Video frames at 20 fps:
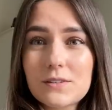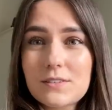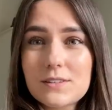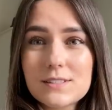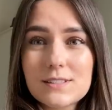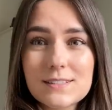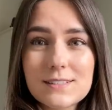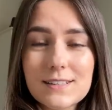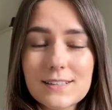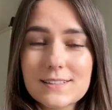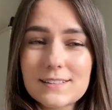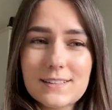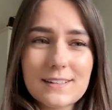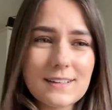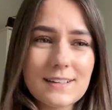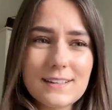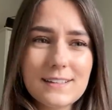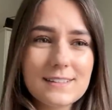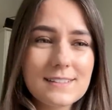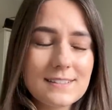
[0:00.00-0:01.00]
вести себя за
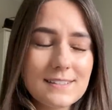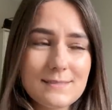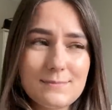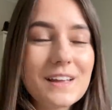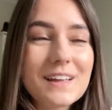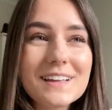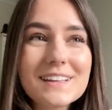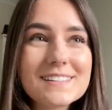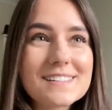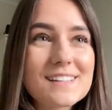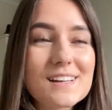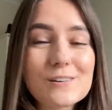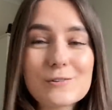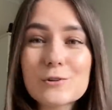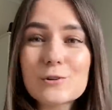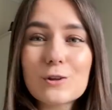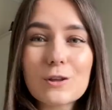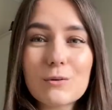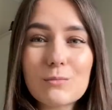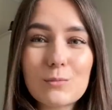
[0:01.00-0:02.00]
границей. Я не знаю,
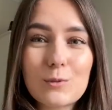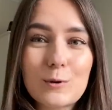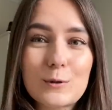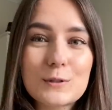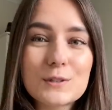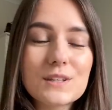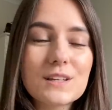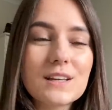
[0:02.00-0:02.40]
что там будет.